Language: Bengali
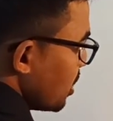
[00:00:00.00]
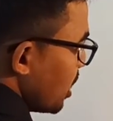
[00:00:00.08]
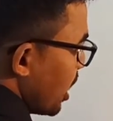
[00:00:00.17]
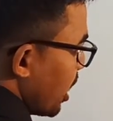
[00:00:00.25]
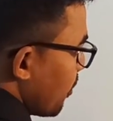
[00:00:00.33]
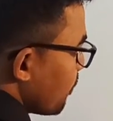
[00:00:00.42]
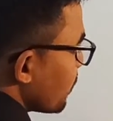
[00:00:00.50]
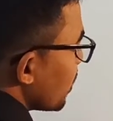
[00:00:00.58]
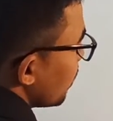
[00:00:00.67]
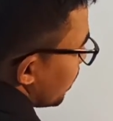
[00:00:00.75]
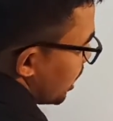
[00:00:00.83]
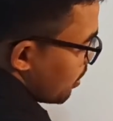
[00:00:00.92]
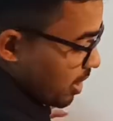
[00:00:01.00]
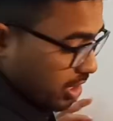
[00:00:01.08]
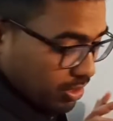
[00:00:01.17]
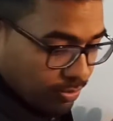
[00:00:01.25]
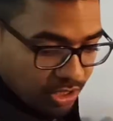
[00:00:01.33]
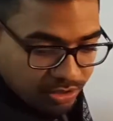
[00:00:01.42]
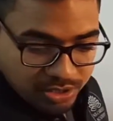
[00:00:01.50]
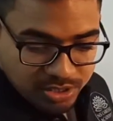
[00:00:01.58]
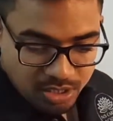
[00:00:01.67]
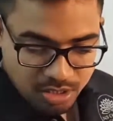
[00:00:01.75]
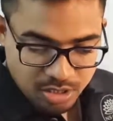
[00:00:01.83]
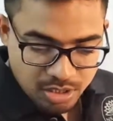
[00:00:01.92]
কি এ এবার কি বলা
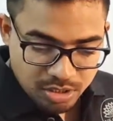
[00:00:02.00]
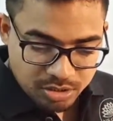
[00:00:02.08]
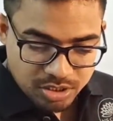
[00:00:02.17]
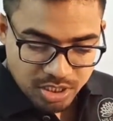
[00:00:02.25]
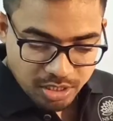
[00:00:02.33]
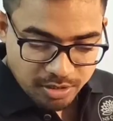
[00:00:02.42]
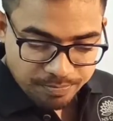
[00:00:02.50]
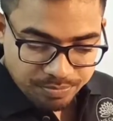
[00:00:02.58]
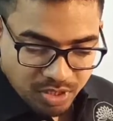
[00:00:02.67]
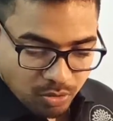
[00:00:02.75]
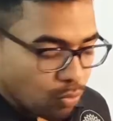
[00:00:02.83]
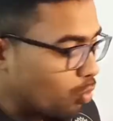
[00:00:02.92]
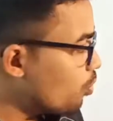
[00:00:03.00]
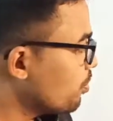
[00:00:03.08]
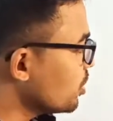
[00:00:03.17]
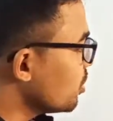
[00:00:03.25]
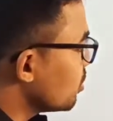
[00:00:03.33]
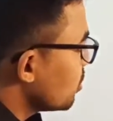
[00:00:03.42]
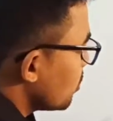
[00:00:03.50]
রয়েছে যে ও বি